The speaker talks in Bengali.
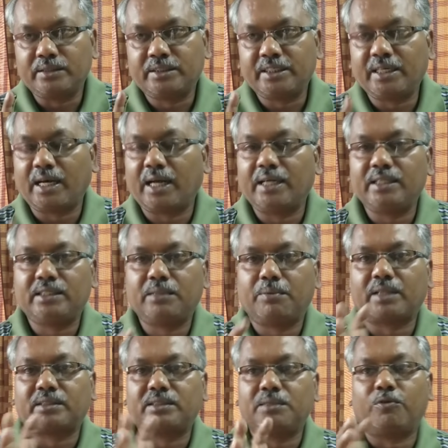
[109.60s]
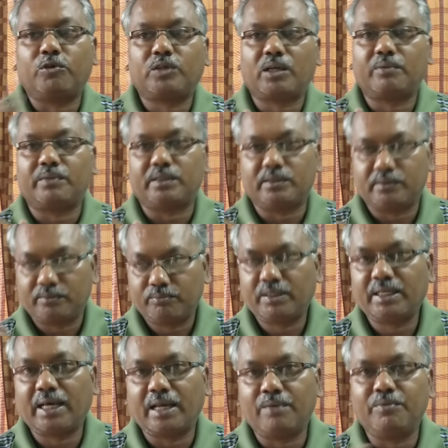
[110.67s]
যে হাঁড়িতে ভাতটি ফোটাবেন
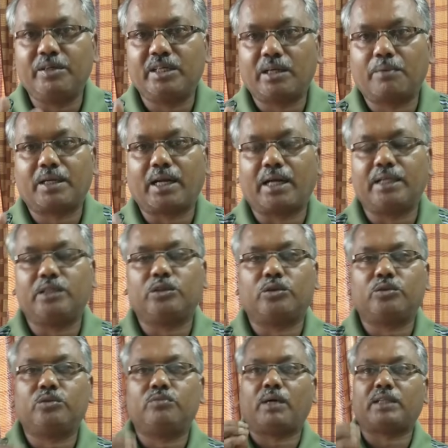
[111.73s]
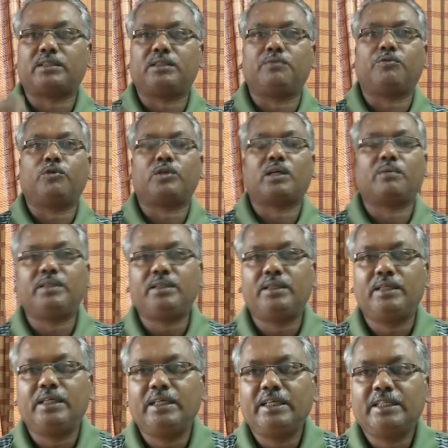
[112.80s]
মানে অ্যালুমিনিয়ামের হাঁড়ি ধরুন ভাতটি ফোটাবেন
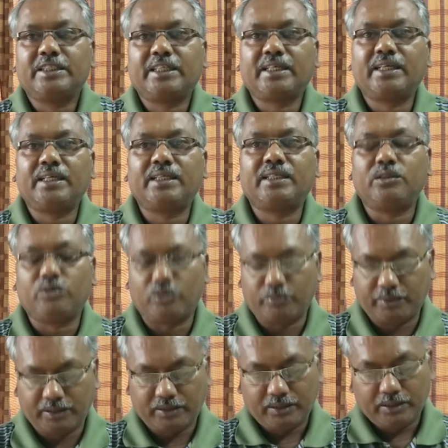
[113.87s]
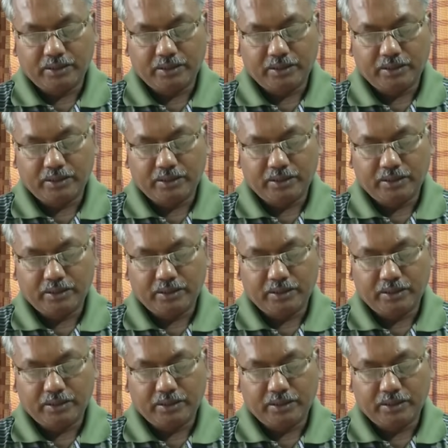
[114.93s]
সেখানে কি করবেন